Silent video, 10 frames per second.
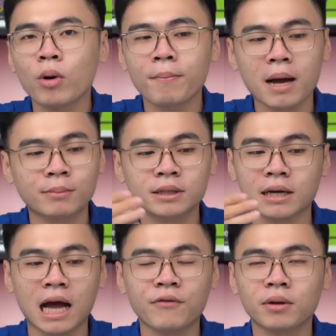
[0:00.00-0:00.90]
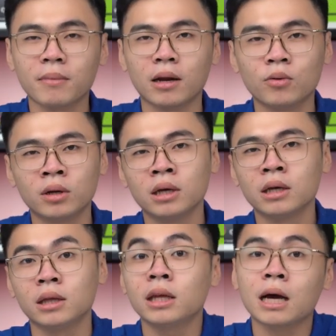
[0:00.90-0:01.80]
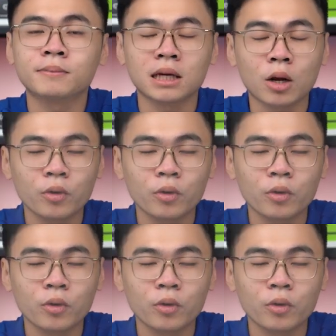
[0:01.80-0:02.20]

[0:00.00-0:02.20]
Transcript: webcam trên cả hai phiên bản luôn. Thì tích hợp sẵn là